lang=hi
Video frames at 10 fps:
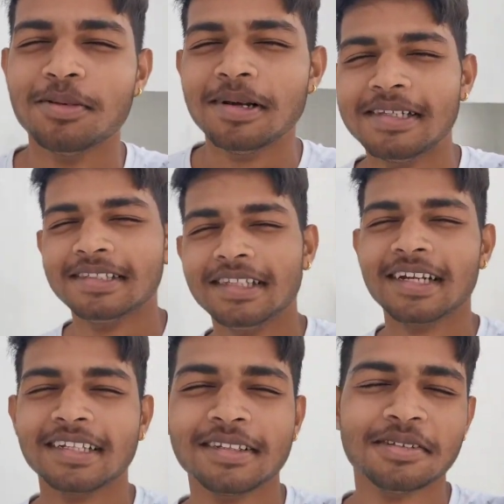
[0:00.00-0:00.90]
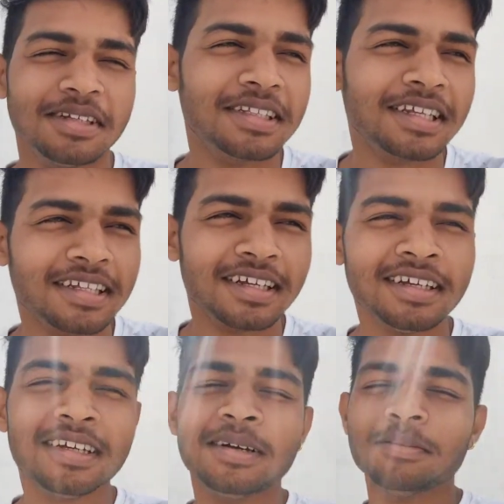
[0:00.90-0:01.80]
मोबाइल सीधा रहता था दिखता था
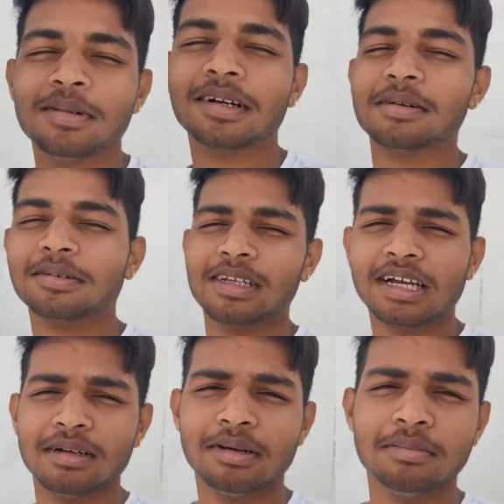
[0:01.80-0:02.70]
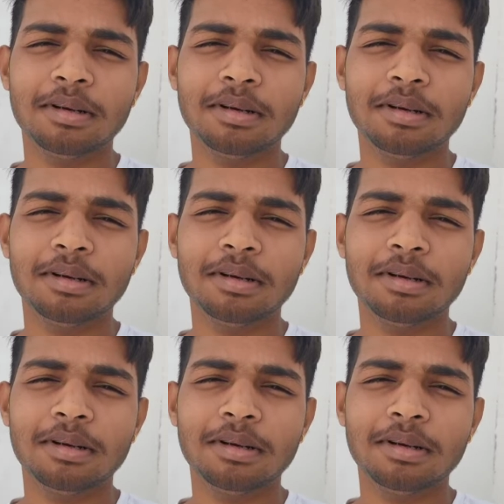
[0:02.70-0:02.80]
पर क्या है भाई